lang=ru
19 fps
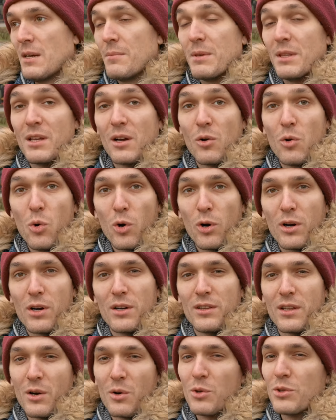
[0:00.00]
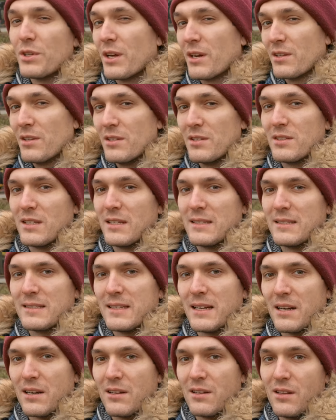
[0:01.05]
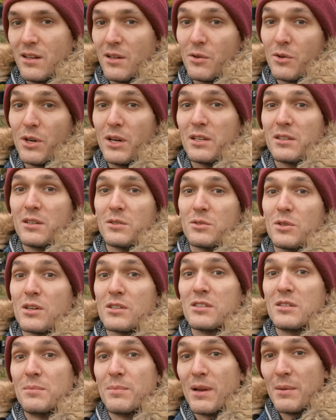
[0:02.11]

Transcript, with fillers: педагог, народный артист СССР, лауреат Государственной